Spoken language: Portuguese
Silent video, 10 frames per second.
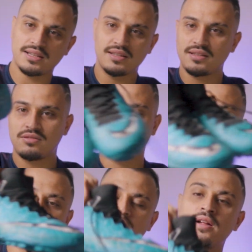é
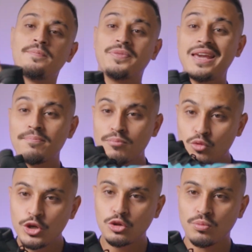sensacional. E é
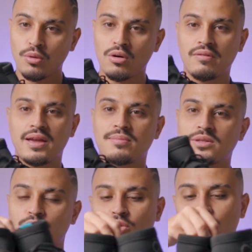muito boa, velho,
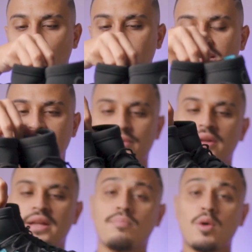mas muito boa mesmo.
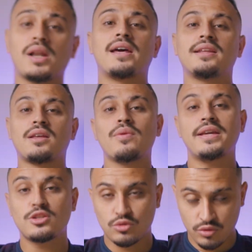Bom, galera, então
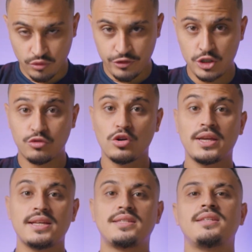é isso. O vídeo
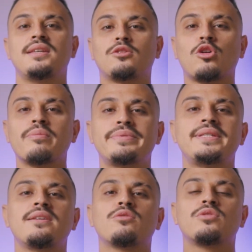foi esse, top
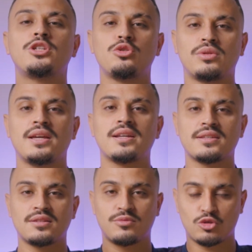5 de
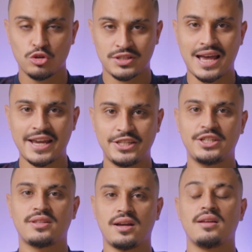chuteiras
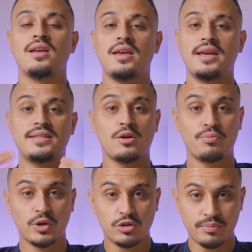Society, tá? Esse é o
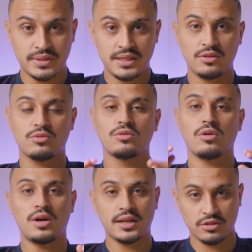meu top 5.
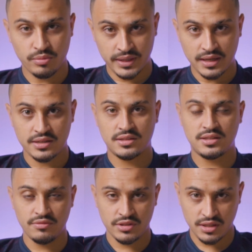Coloque nos
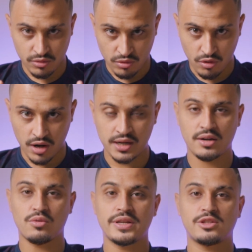comentários se você
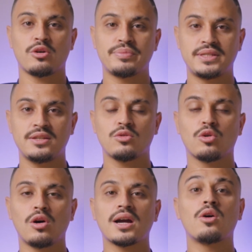concorda com esse top 5,
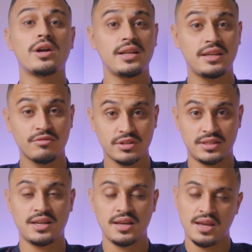coloca a ordem que
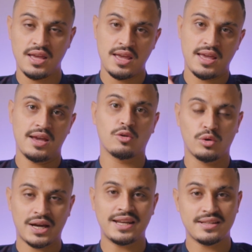você é,
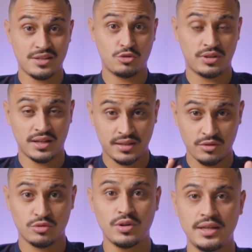colocaria essas chuteiras
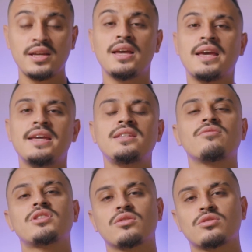que eu escolhi. E
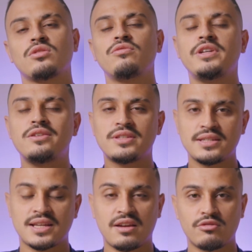se você gostou do vídeo,
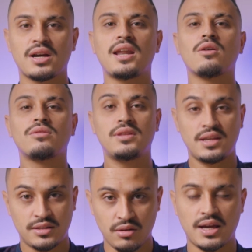se inscreve no canal,
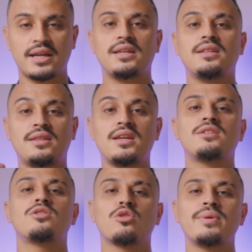deixe seu like,
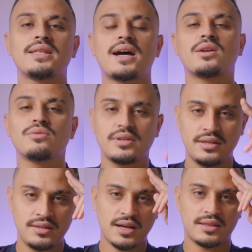deixe seu comentário
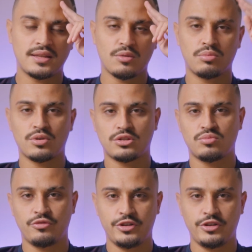e até o próximo